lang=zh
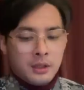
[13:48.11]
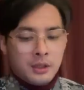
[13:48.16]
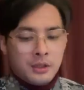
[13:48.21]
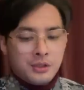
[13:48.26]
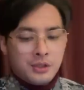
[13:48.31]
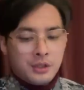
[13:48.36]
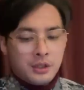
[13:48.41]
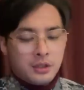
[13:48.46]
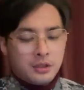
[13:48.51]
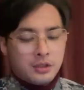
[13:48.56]

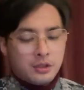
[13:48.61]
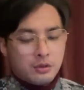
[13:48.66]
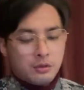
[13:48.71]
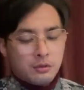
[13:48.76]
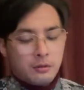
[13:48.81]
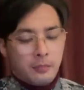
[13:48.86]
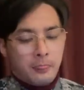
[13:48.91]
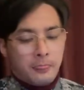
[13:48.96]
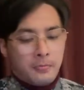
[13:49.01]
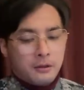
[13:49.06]
基辛格指
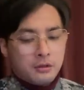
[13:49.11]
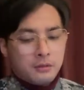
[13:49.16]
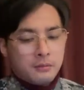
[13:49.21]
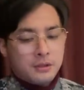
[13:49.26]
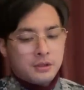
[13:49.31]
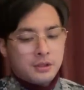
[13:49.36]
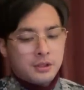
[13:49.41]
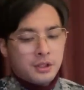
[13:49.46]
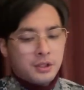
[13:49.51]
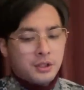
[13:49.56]
出，中美
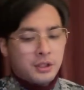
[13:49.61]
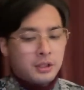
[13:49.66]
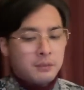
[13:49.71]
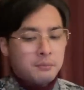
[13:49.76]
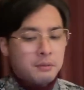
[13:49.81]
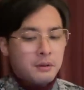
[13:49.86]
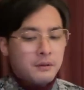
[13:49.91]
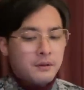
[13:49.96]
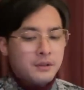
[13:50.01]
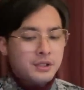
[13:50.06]
之间可能
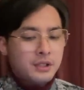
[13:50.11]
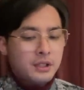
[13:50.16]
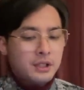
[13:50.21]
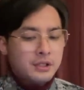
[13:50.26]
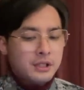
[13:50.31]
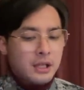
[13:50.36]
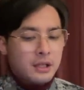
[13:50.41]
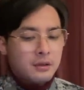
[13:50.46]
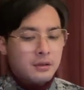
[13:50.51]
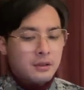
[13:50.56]
爆发新冷战。